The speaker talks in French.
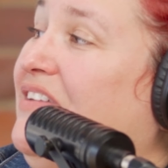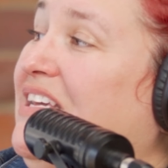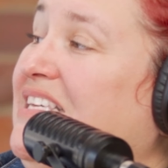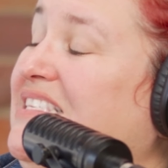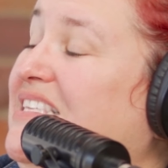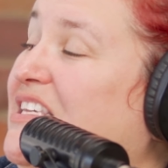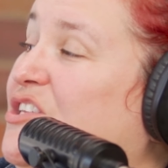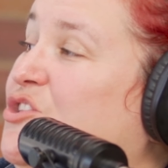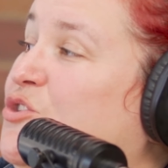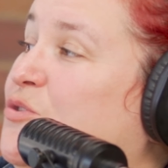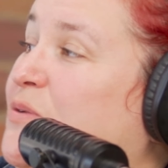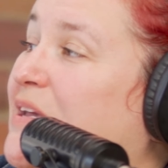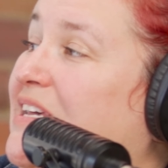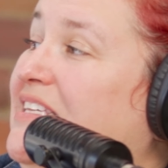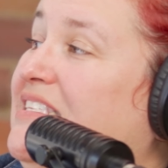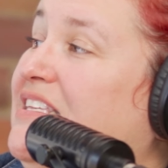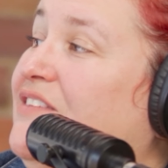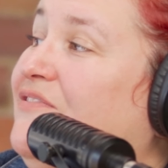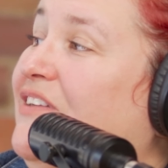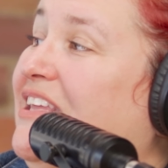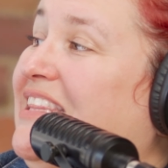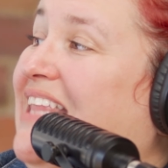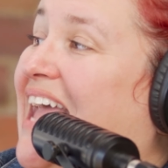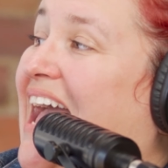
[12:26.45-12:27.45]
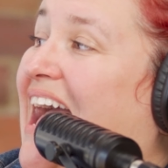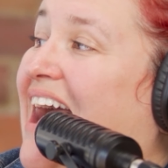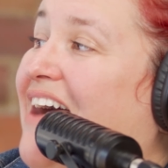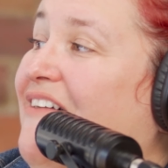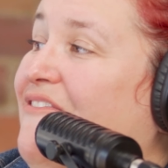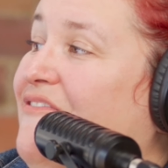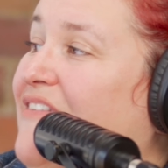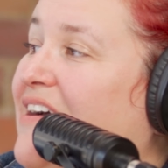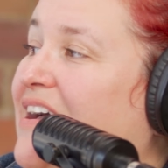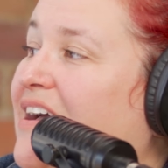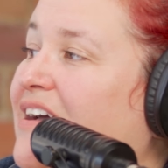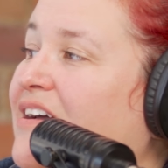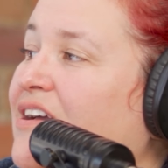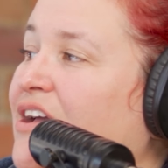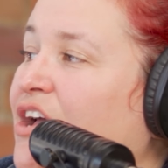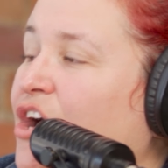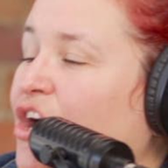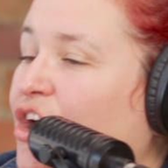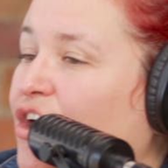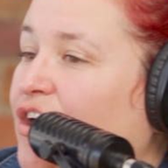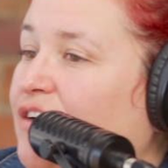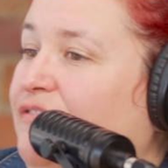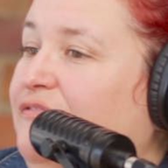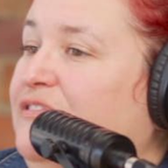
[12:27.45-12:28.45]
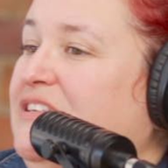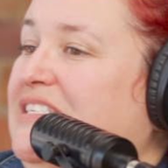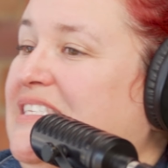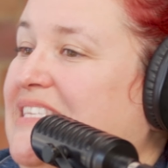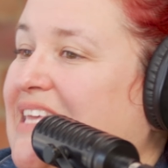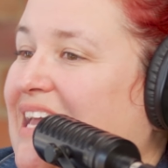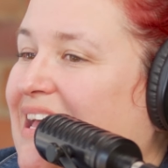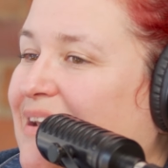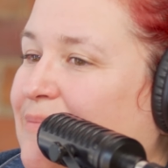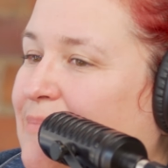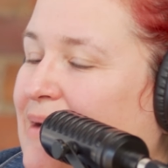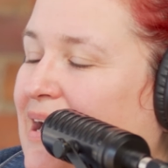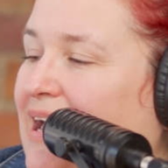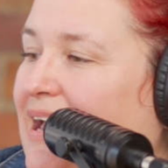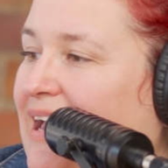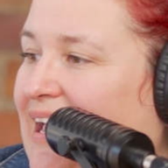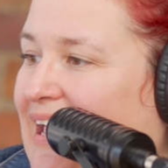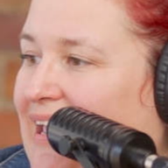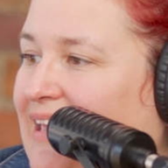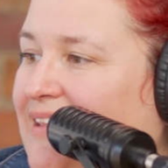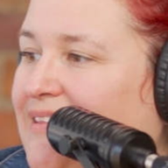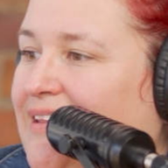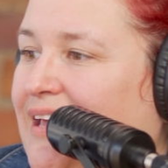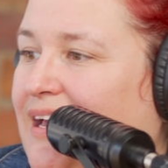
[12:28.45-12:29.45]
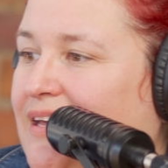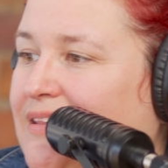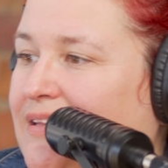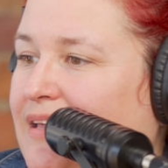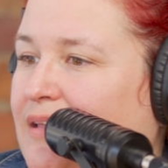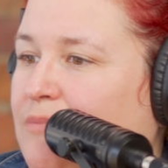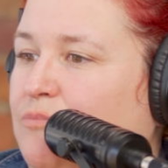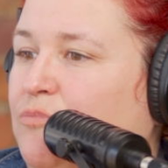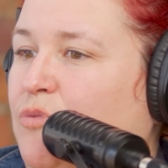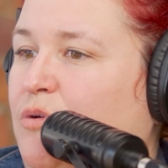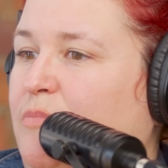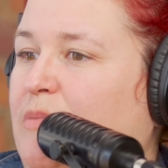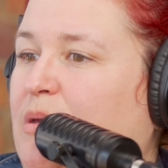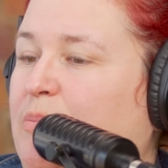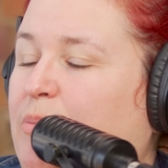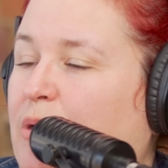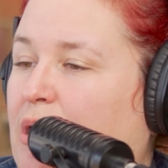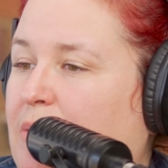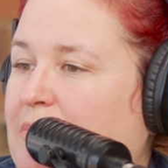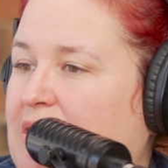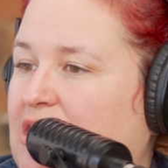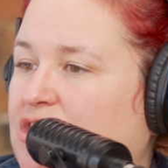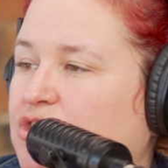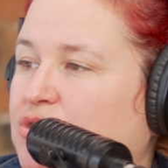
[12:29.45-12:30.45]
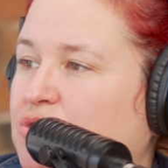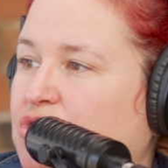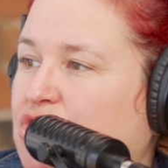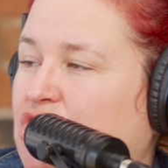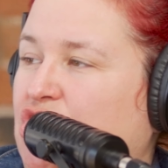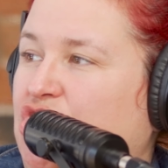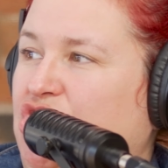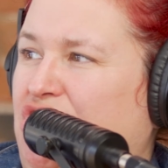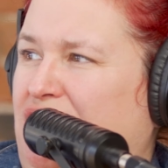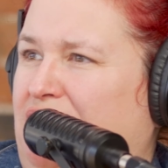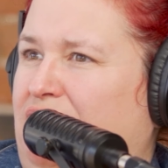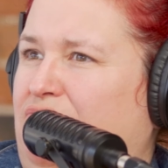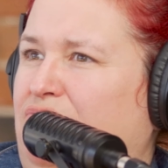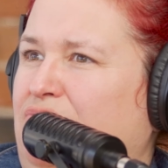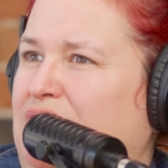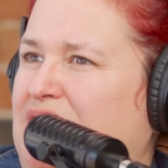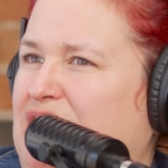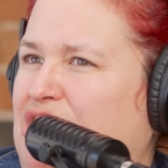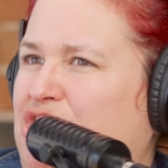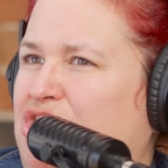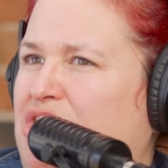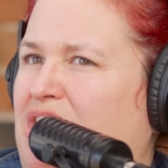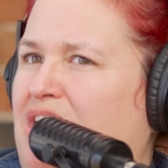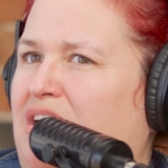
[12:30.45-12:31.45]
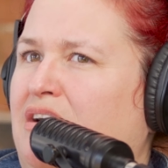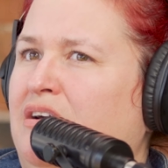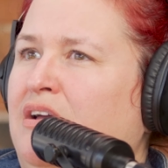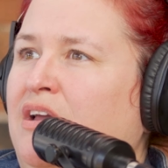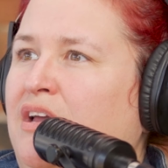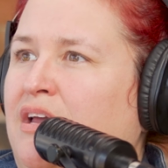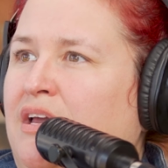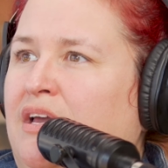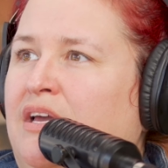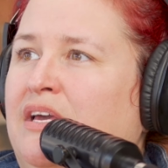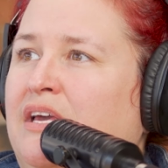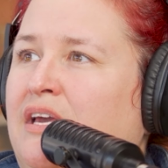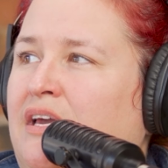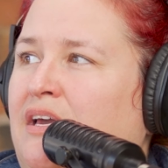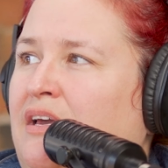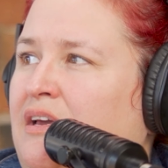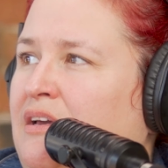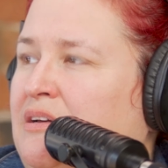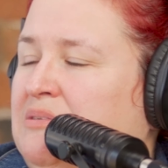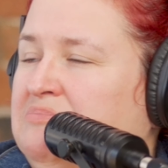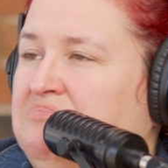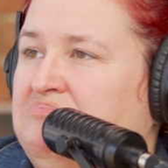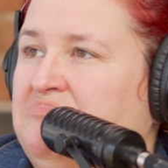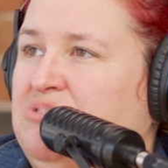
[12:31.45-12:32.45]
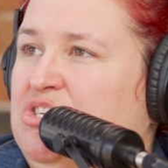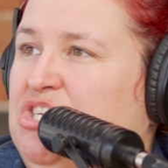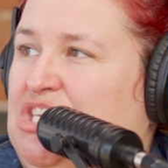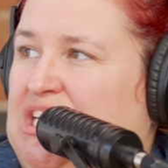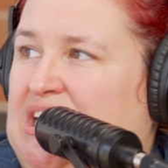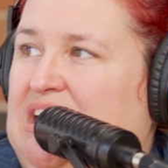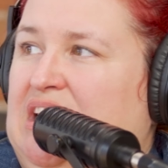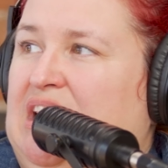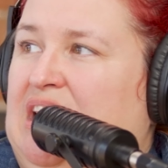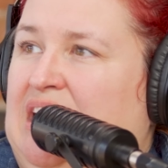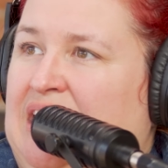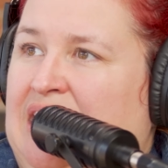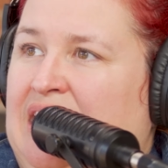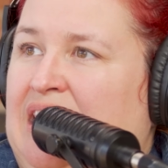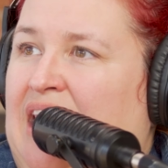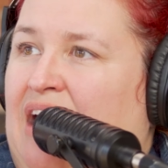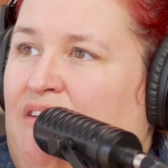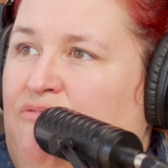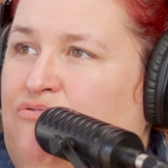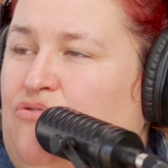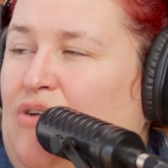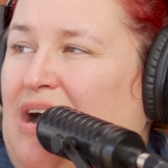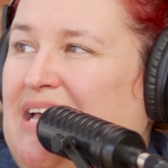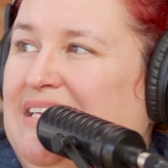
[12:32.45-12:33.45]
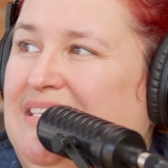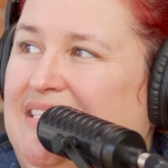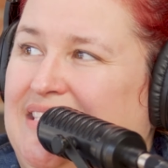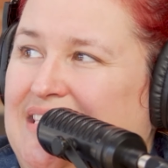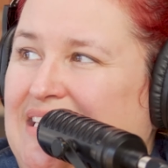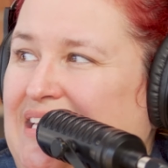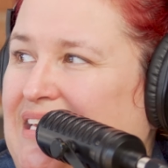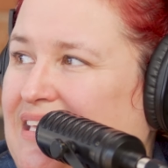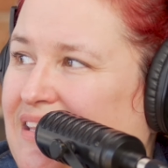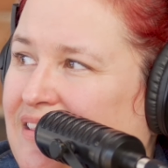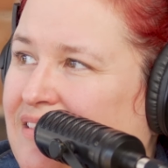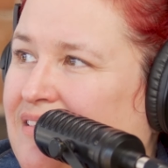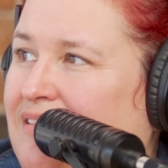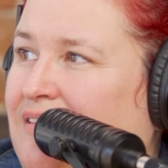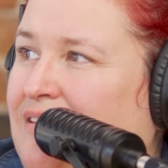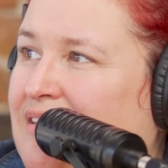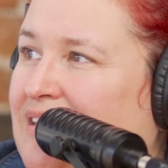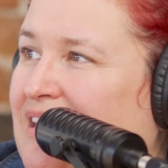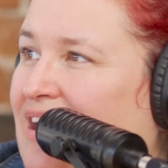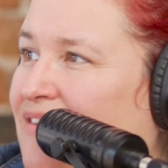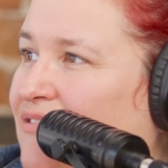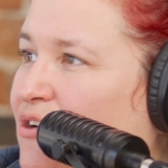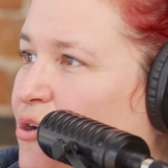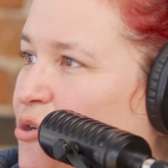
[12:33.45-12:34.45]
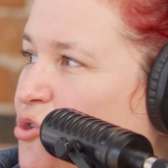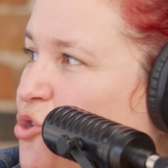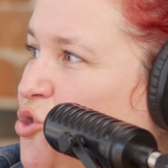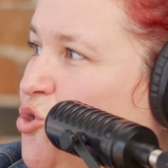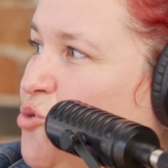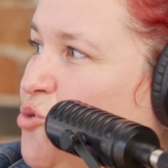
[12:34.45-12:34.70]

éveil sexuel s'est fait avant officiellement Internet. Moi, mes premières choses que j'ai vues, c'est genre chez la voisine, il y avait un